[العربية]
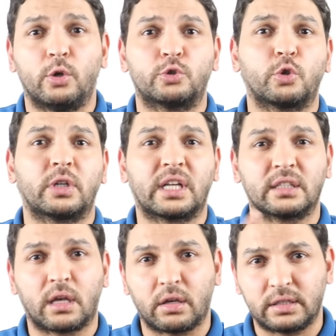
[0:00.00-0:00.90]
استخرجت
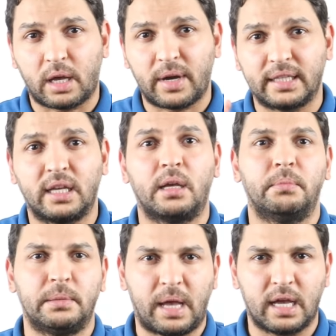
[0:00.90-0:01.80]
كقطعة واحدة
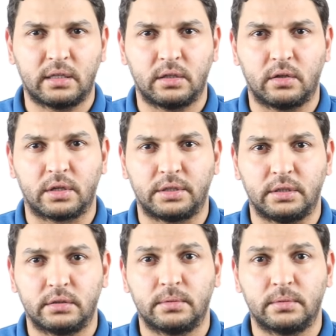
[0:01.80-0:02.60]
من محاجر الجرانيت